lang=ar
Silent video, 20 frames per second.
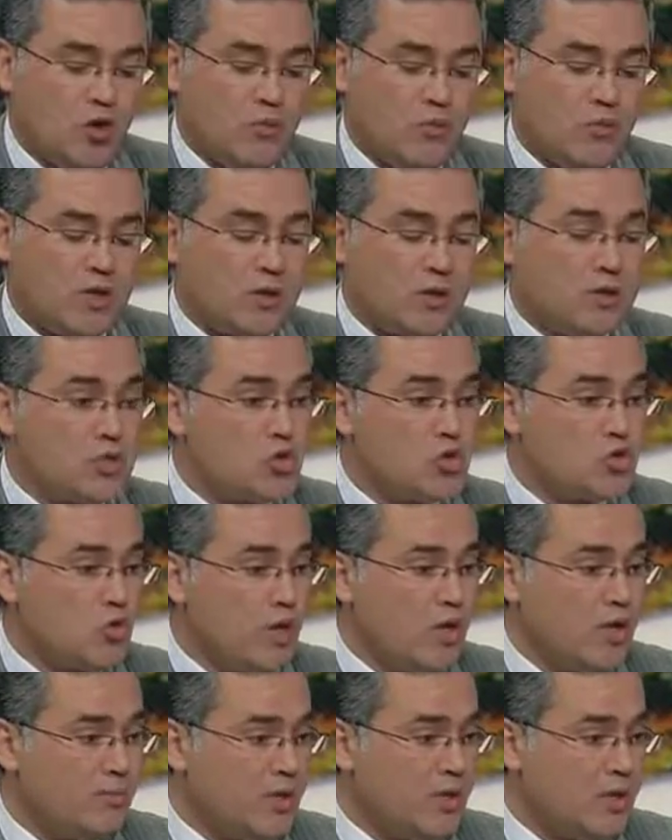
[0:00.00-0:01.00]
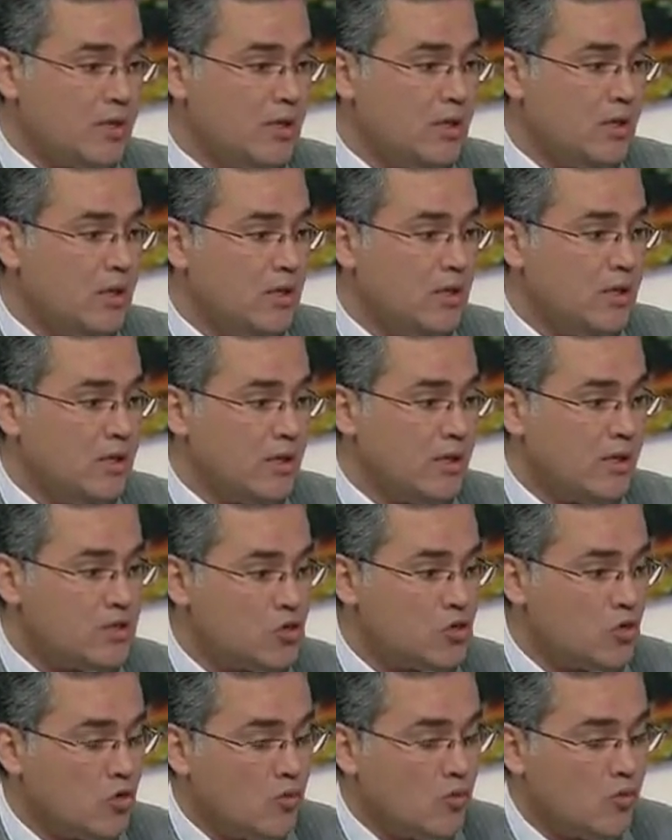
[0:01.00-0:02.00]
عمر سليمان
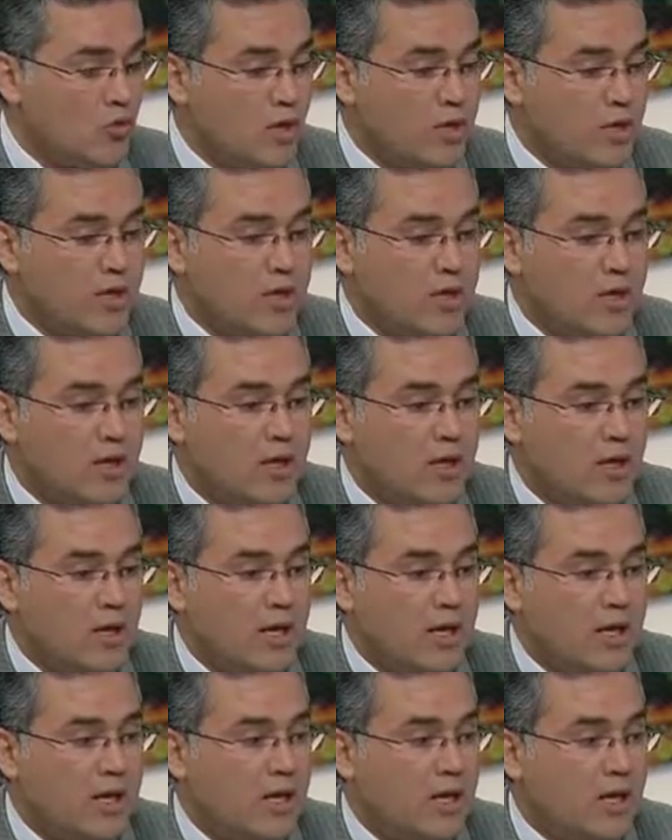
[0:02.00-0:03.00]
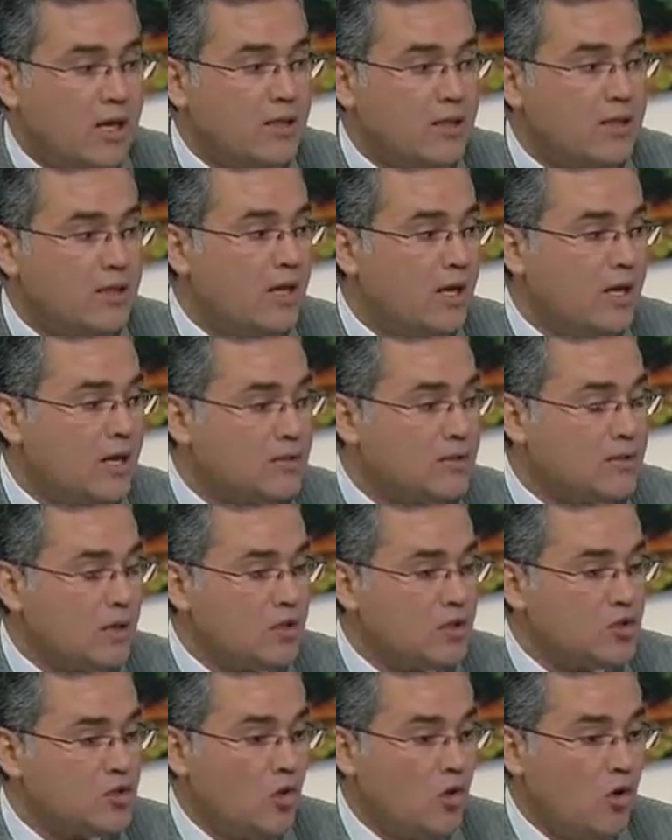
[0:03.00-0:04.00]
لرئاسة الجمهورية هذا
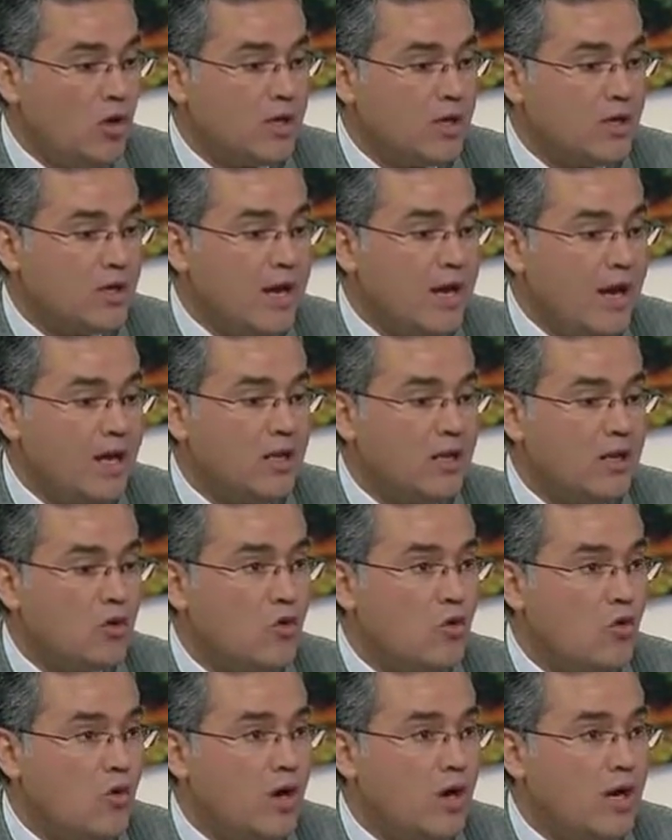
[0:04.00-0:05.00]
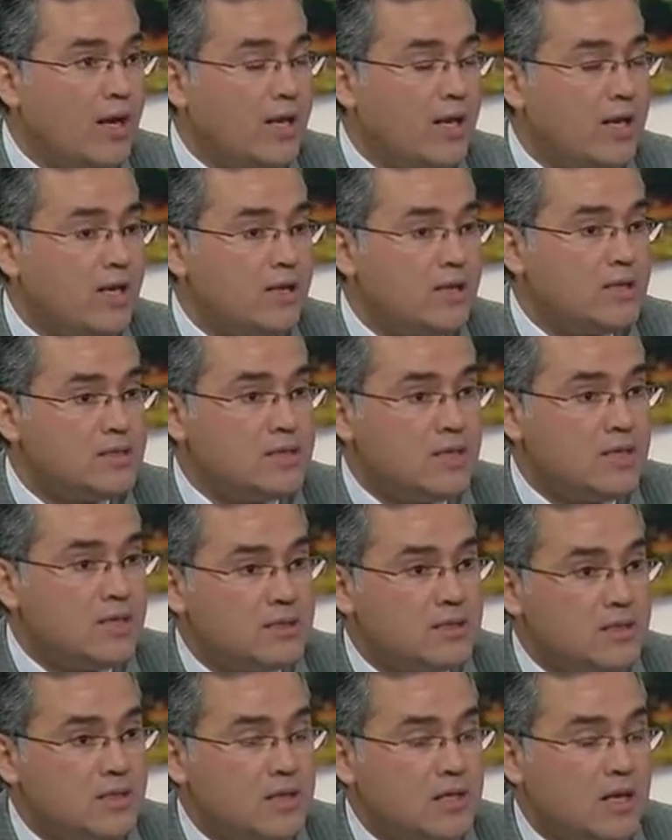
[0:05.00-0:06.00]
الترشح جعل القوى
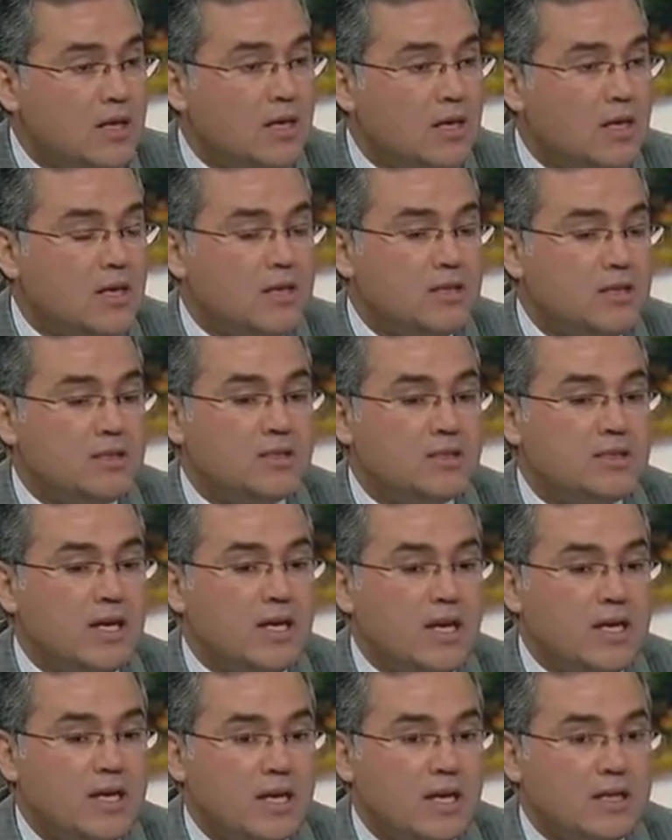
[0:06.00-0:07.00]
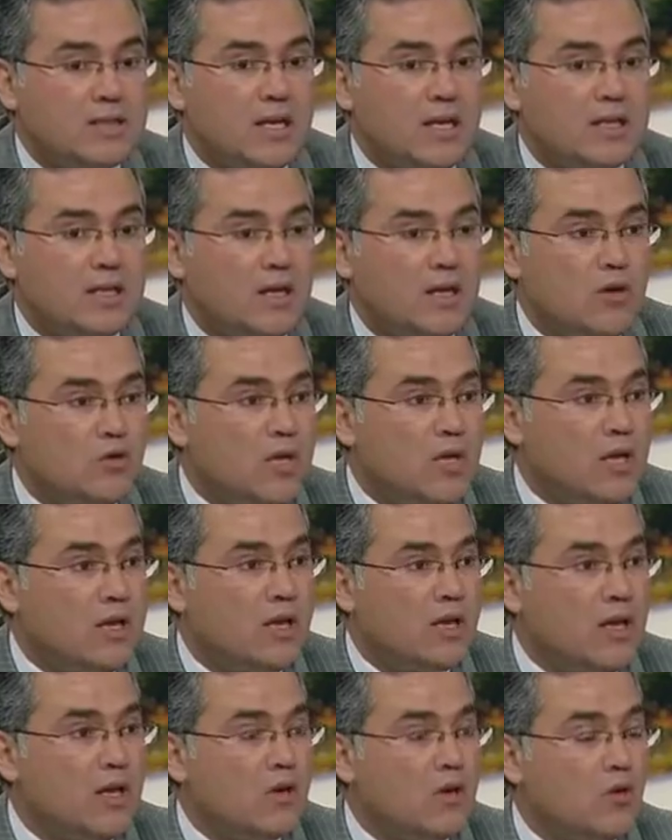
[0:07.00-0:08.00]
السياسية تتأكد أن
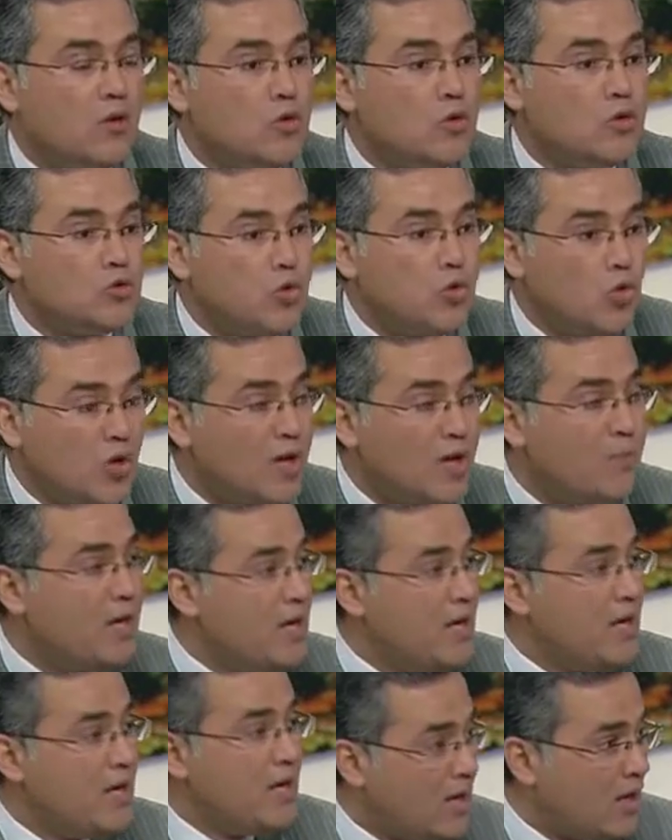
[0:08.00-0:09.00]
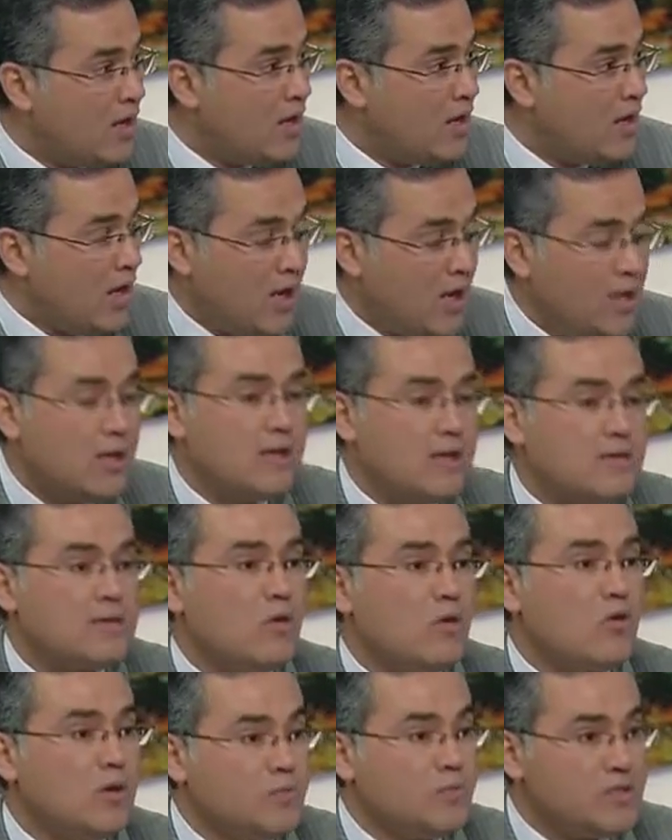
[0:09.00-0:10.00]
هناك خطورة بالغة على
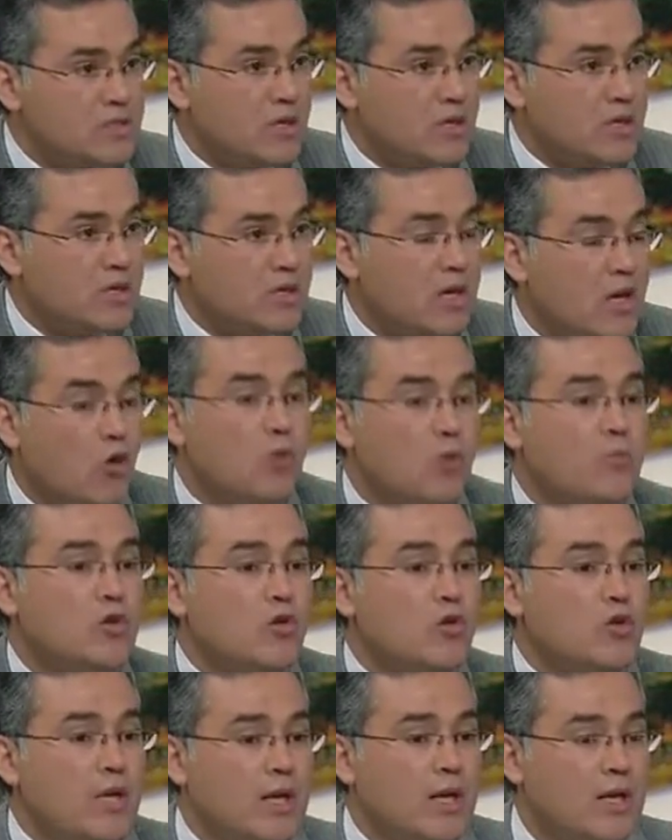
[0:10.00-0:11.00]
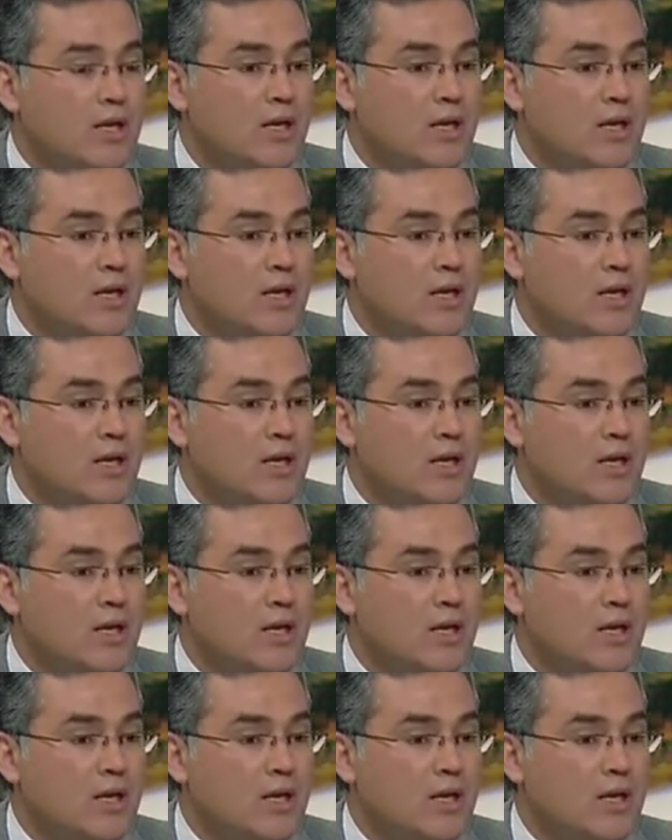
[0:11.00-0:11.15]
الثورة المصرية ومن هنا